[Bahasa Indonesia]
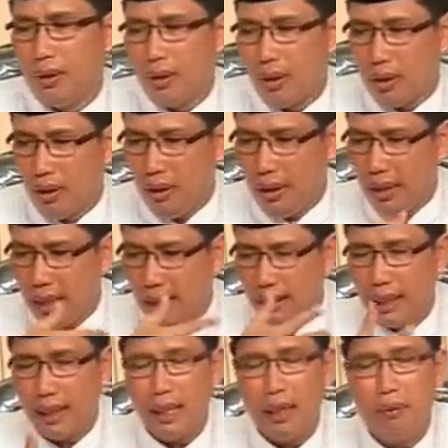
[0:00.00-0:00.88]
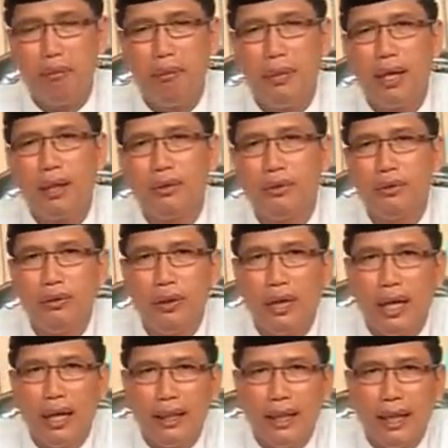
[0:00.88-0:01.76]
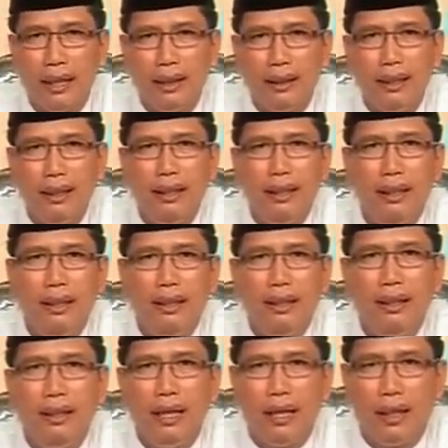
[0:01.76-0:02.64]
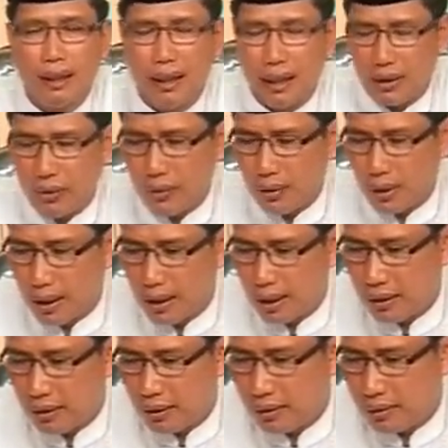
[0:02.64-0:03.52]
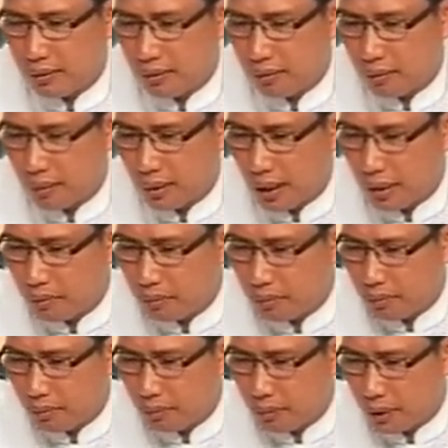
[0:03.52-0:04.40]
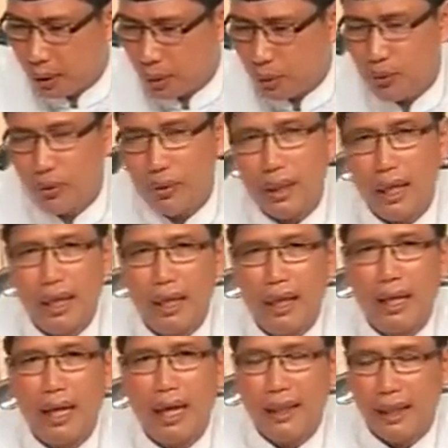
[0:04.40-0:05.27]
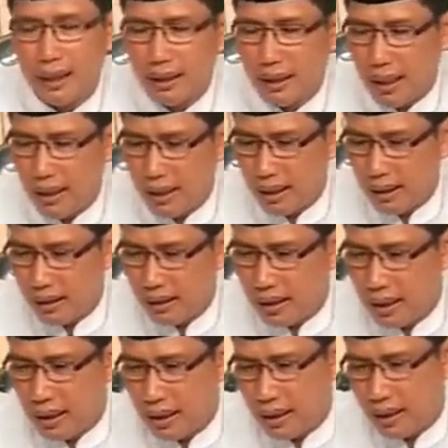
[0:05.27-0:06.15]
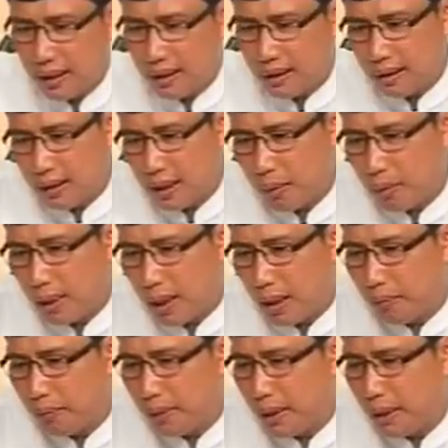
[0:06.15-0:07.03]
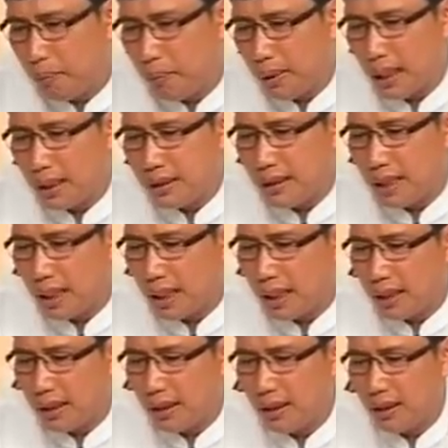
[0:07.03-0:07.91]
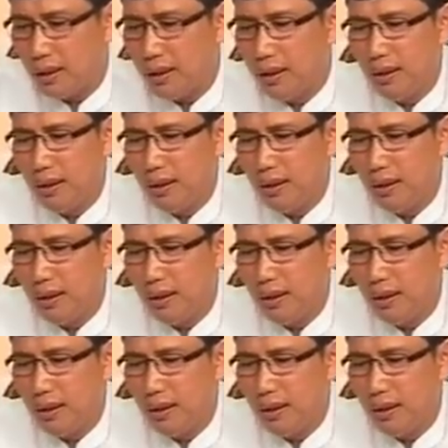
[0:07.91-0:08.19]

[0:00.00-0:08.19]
Lihat baru ayatihi agar orang merenungkan ayat-ayatnya dan mengambil pelajaran